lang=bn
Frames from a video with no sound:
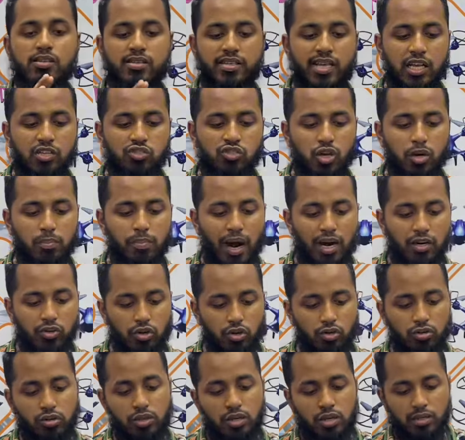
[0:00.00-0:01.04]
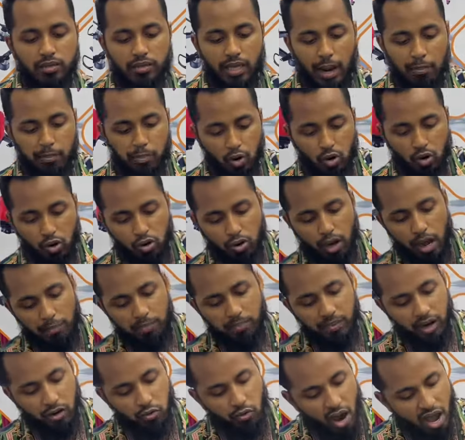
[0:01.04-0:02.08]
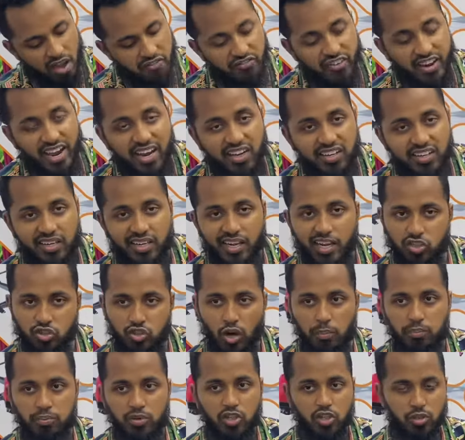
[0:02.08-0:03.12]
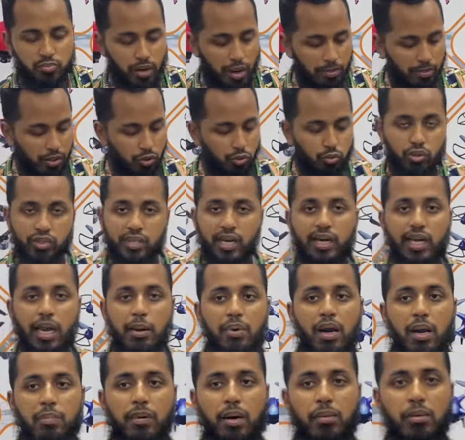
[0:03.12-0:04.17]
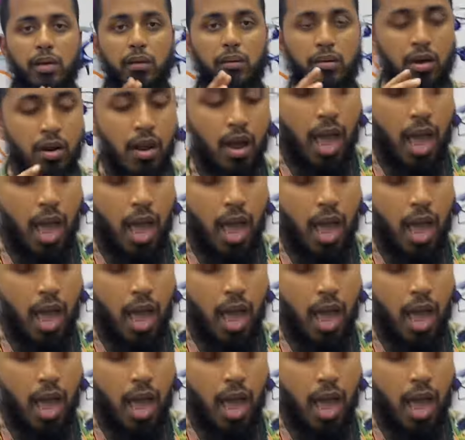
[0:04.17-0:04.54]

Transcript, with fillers: সেন্সর বাটন তারপর হলো আপনার ওয়াইফাই ইঞ্জিনিয়ার সবকিছু পাবেন দুইটা ক্যামেরা পাবেন